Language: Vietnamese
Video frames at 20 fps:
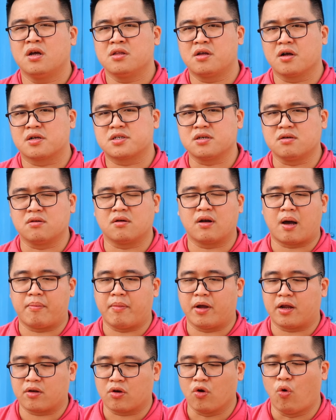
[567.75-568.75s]
thực sự là
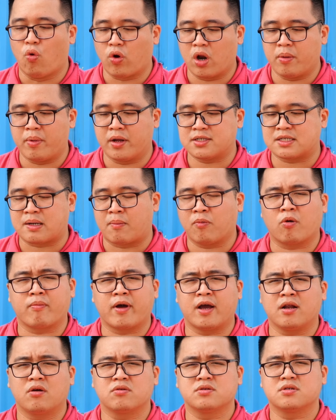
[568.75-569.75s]
mình đủ để mình sắm con
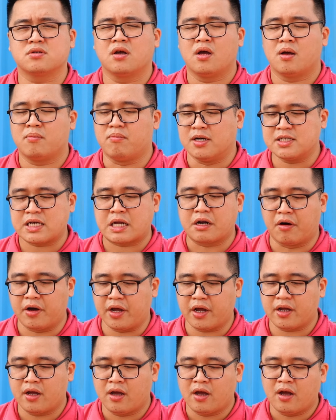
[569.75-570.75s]
máy nó mới ra đời
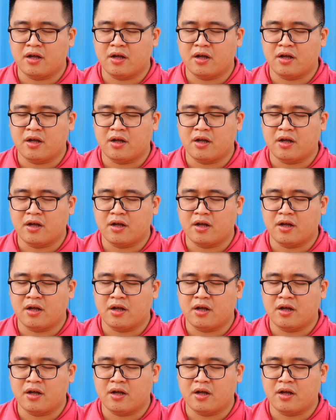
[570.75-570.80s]
ấy,